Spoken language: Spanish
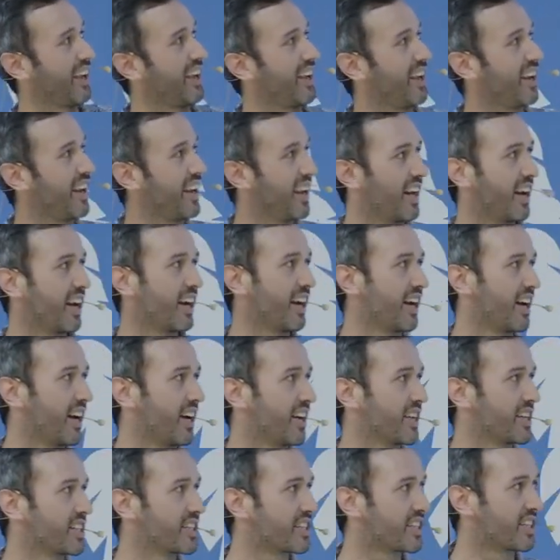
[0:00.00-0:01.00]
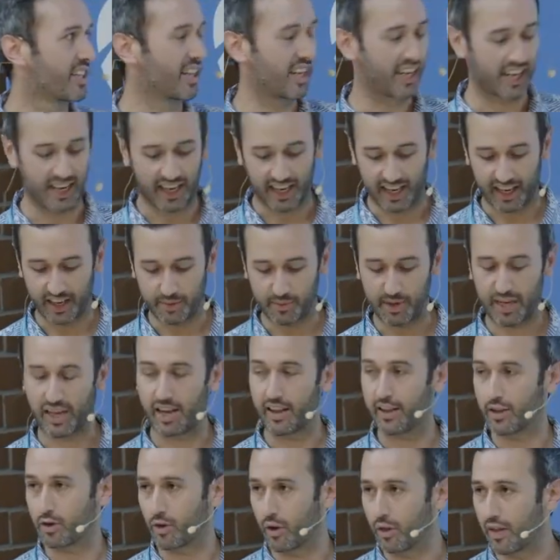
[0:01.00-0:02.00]
las, mis
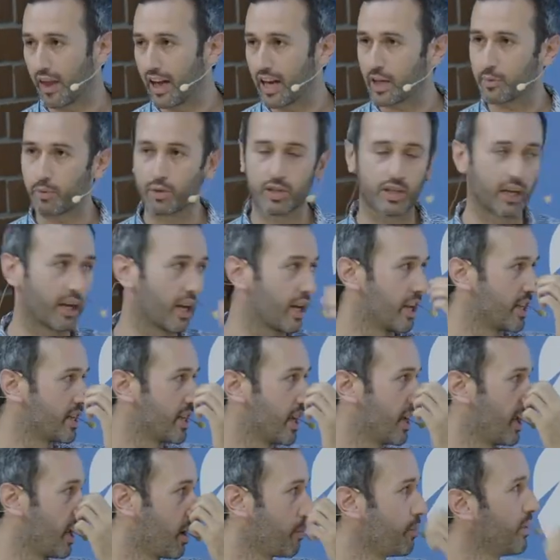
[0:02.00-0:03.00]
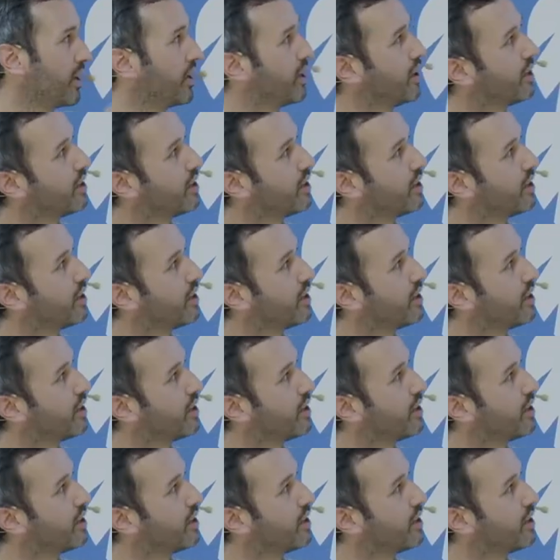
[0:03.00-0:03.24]
redes sociales por si queréis seguirme